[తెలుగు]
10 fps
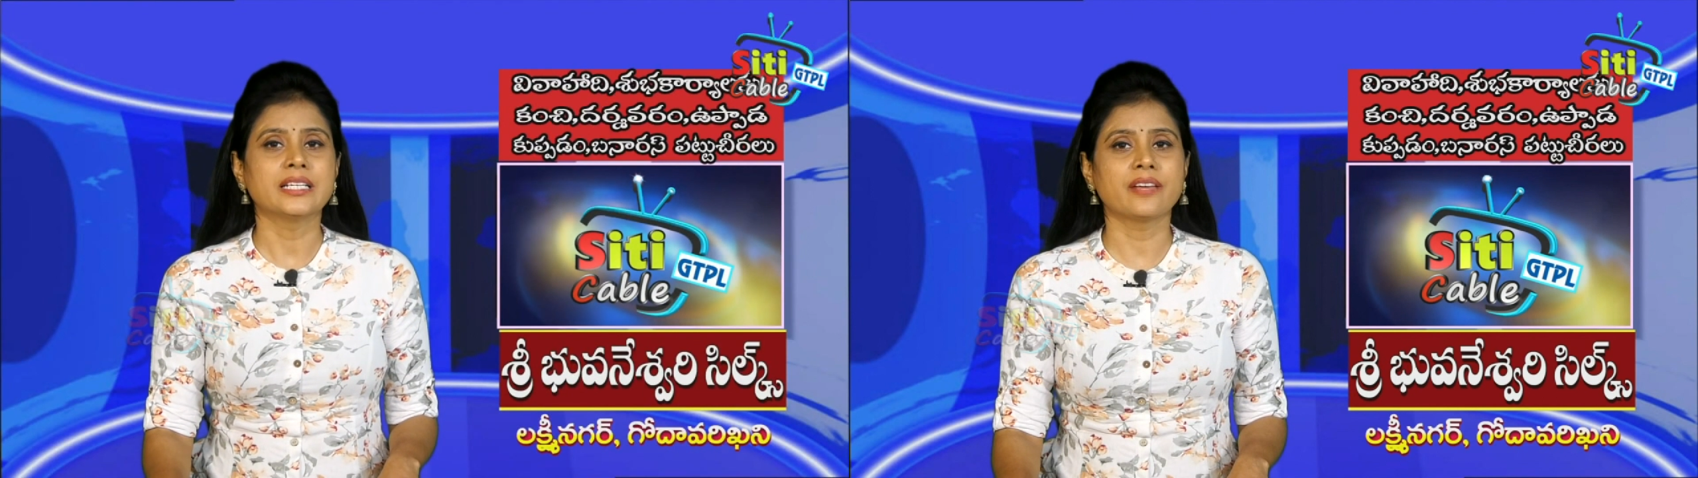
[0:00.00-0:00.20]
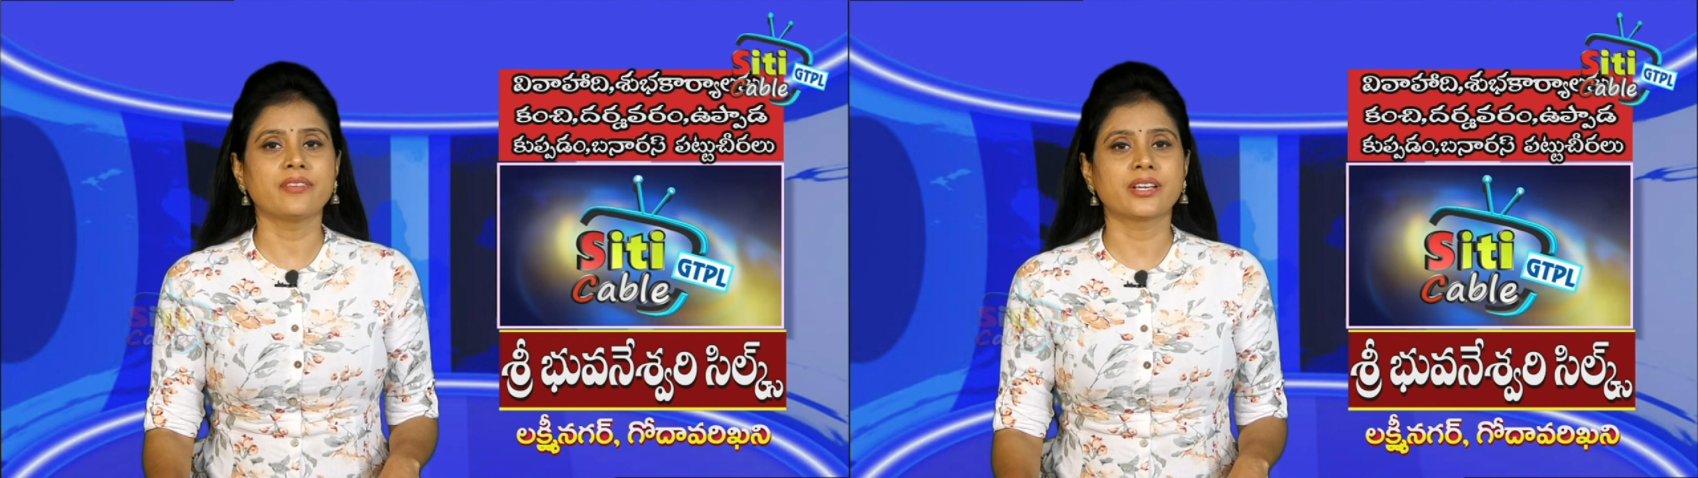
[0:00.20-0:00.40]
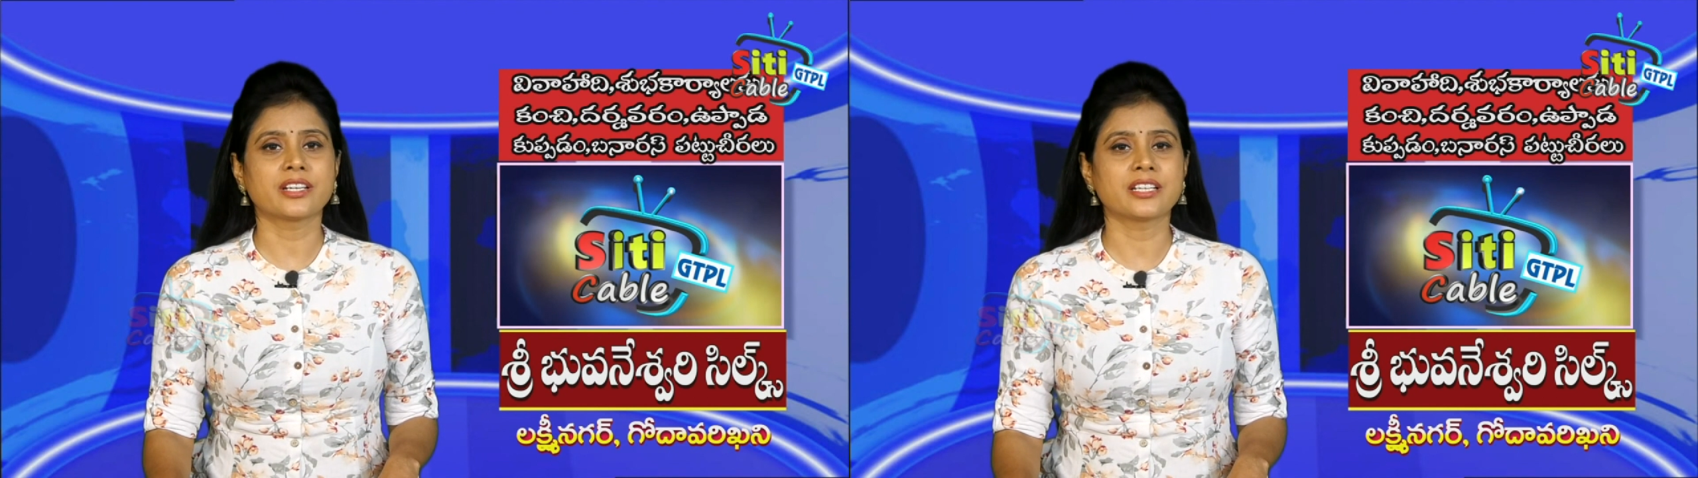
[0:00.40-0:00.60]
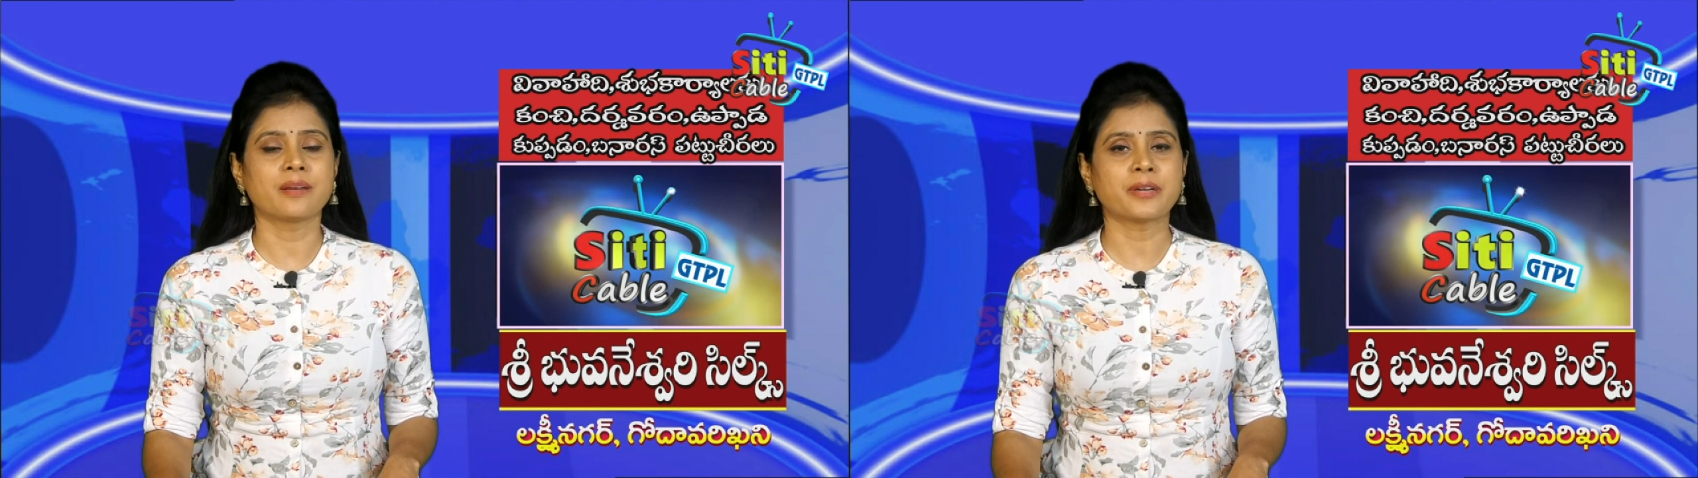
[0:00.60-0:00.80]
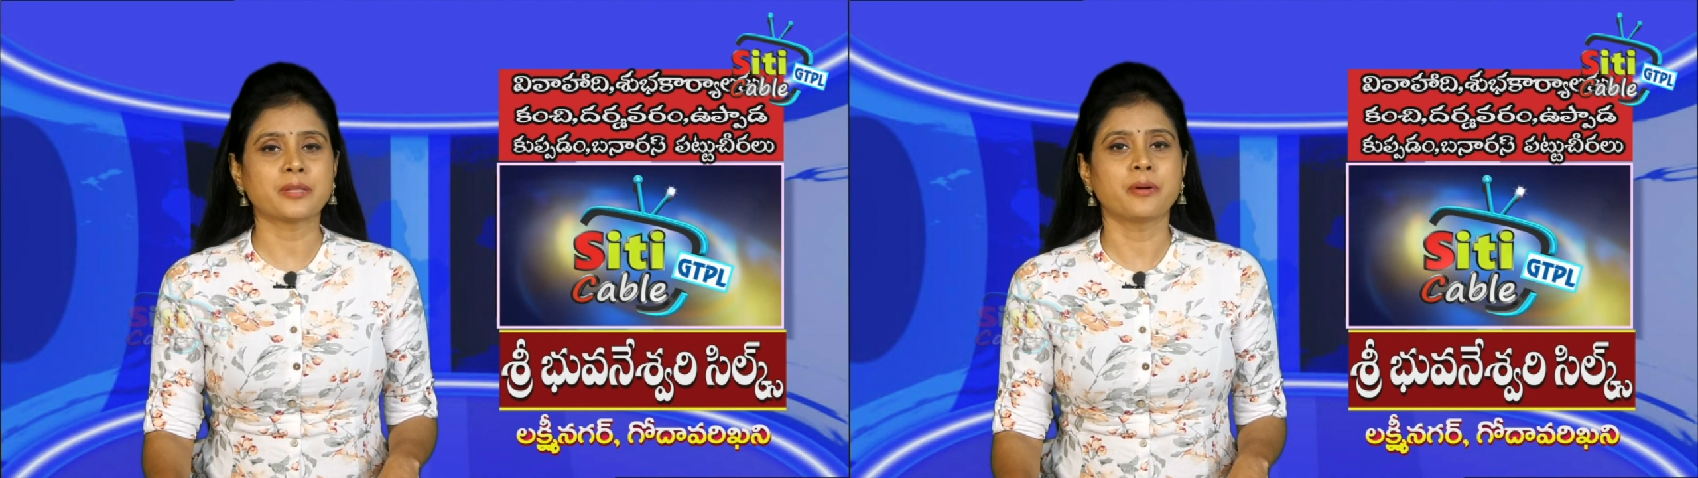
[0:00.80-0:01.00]
డివి కృష్ణ
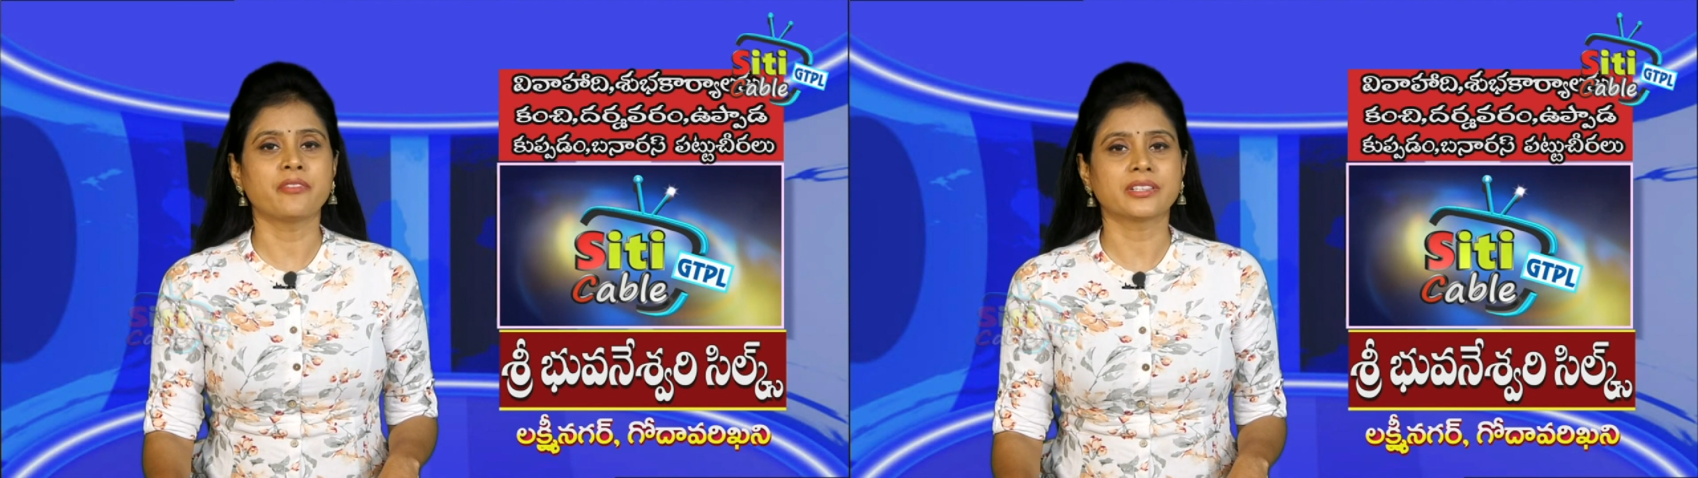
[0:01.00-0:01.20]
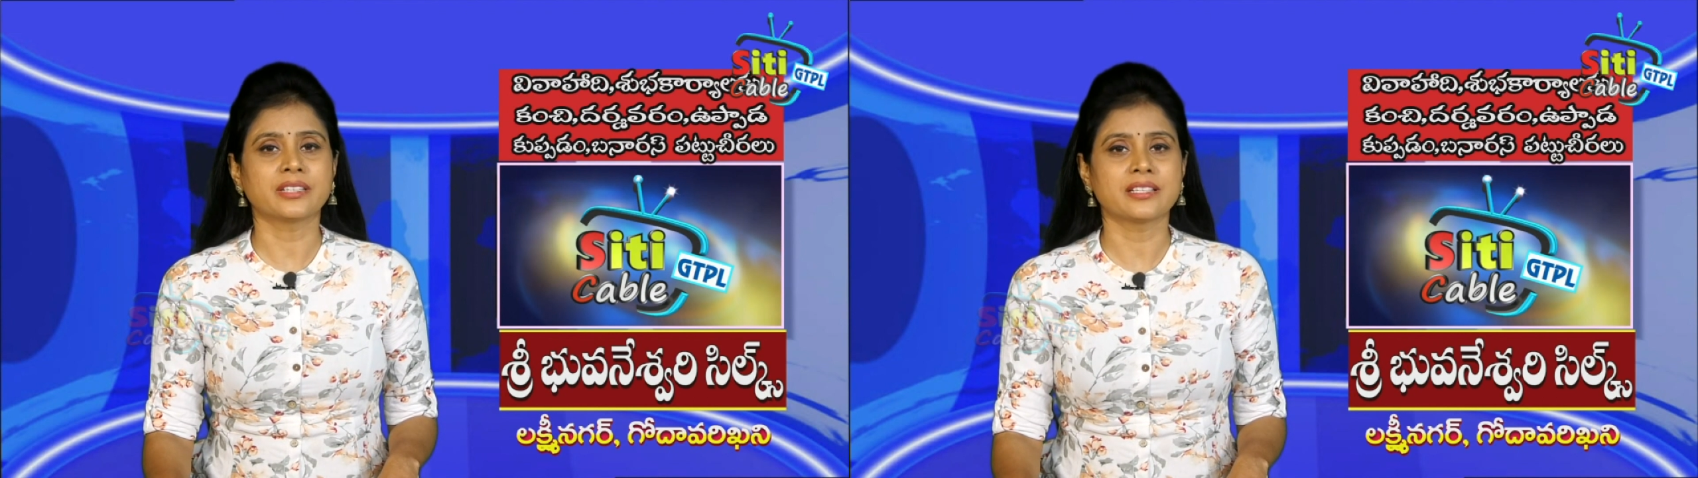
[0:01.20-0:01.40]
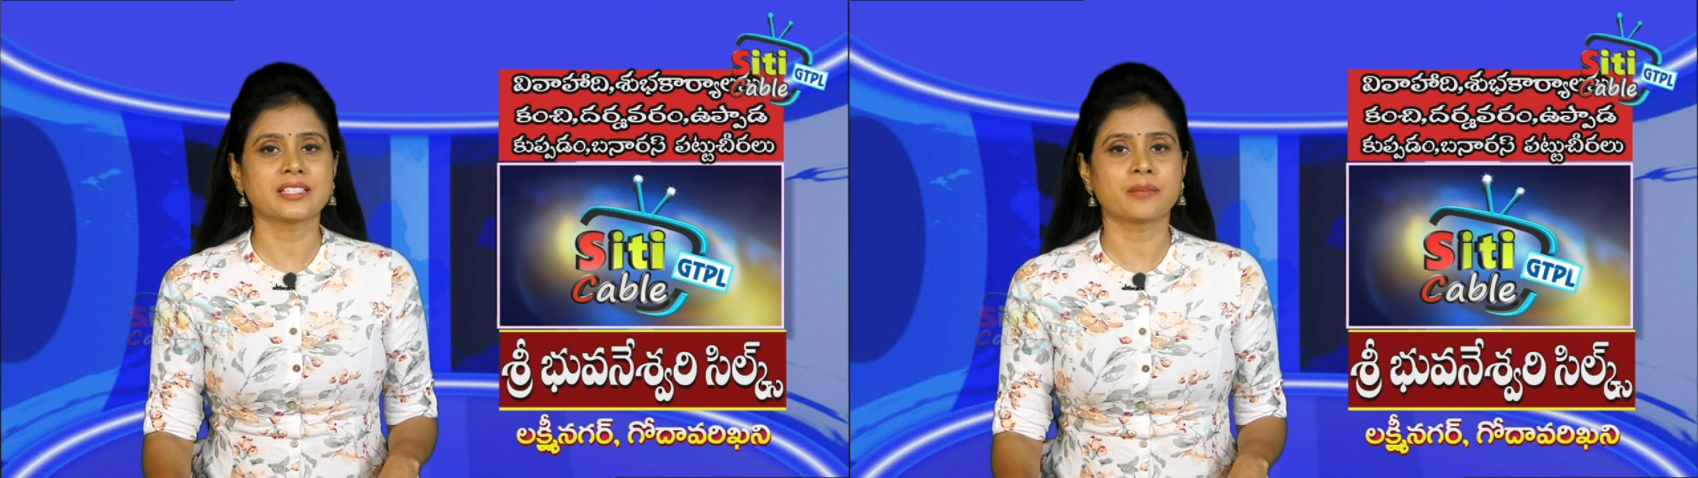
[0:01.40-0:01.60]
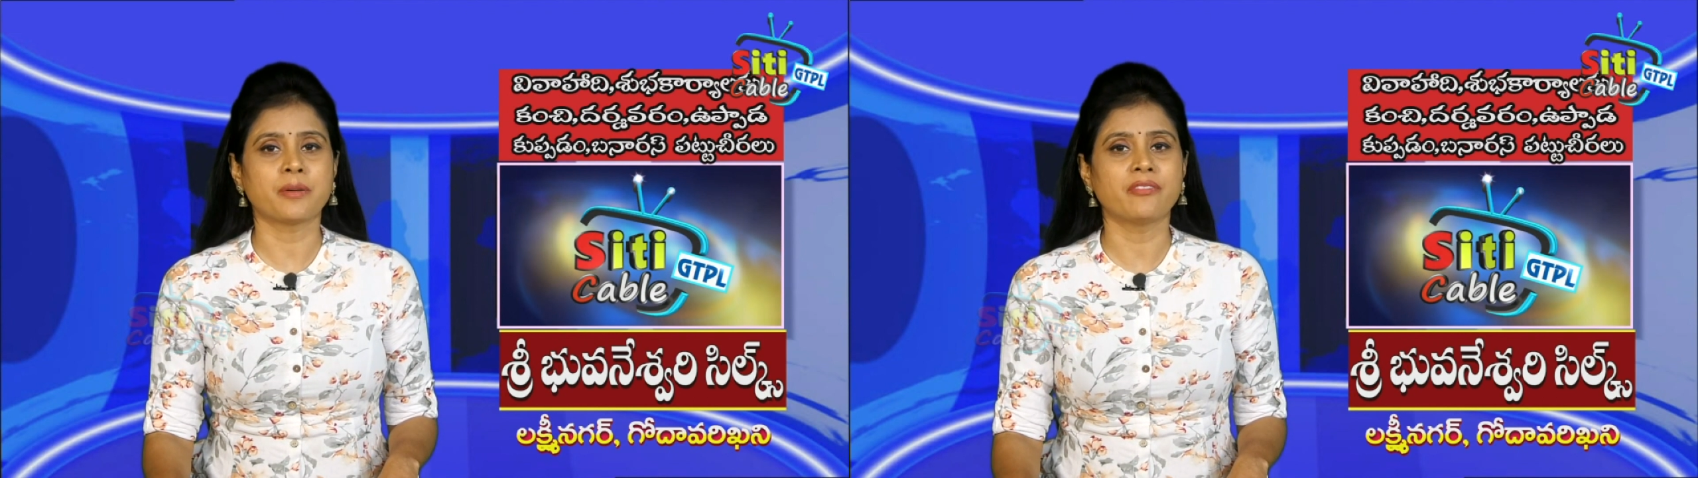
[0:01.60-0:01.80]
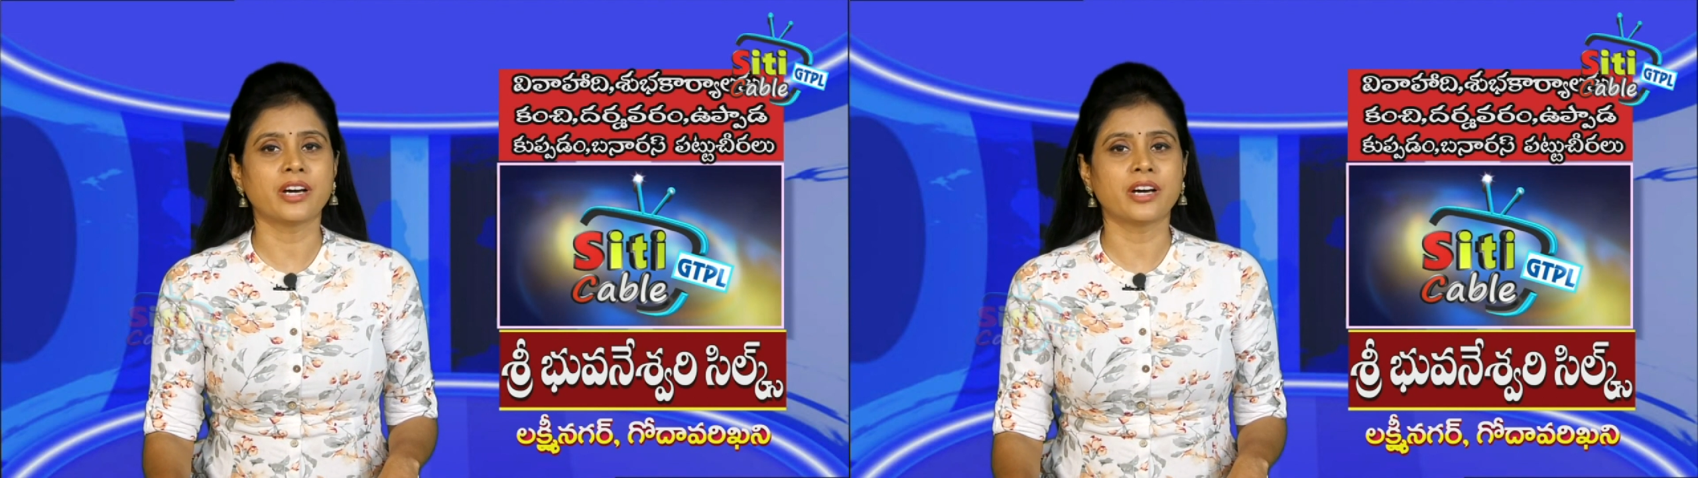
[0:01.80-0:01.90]
ప్రథమ వర్ధంతి సభ